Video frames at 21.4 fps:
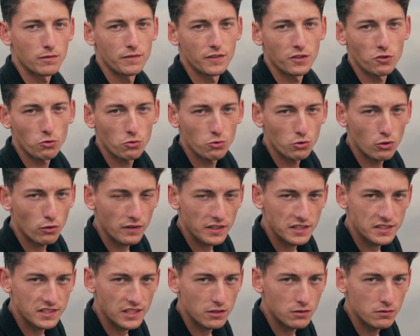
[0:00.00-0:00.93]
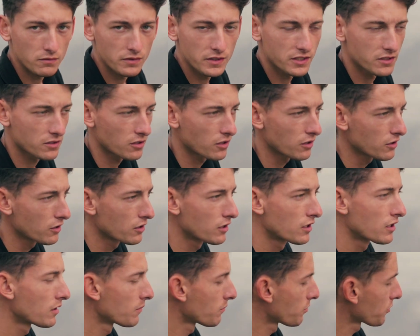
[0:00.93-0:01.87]
By wygruntować stanowisko,
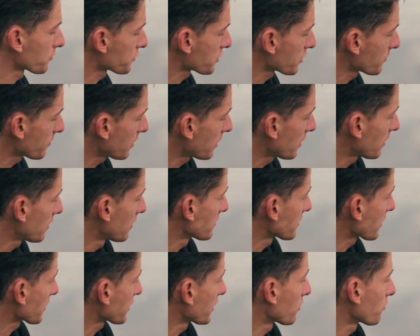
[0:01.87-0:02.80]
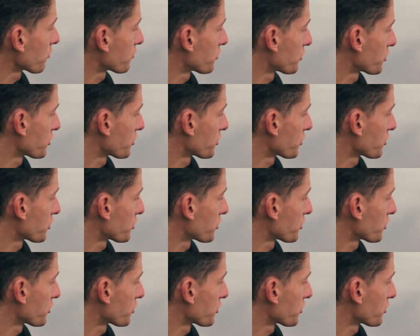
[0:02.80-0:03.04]
potrzeba takiego